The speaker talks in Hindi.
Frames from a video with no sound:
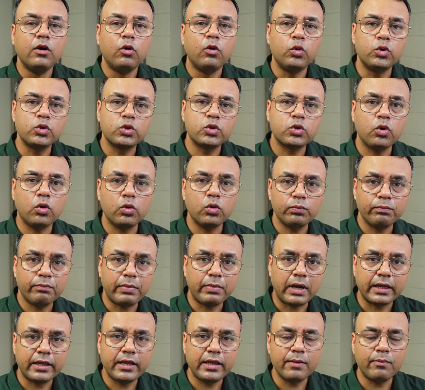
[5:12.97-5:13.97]
उसको
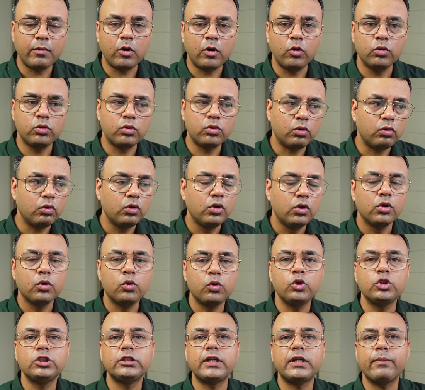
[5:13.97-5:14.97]
बाकी अमाउंट को
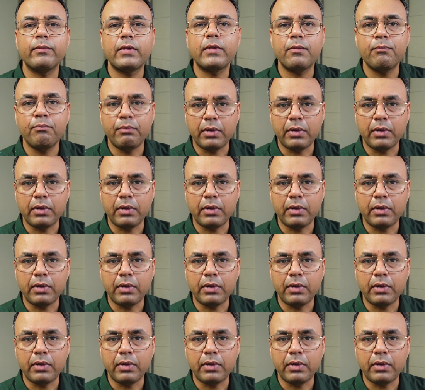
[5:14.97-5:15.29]
कुछ टाइम के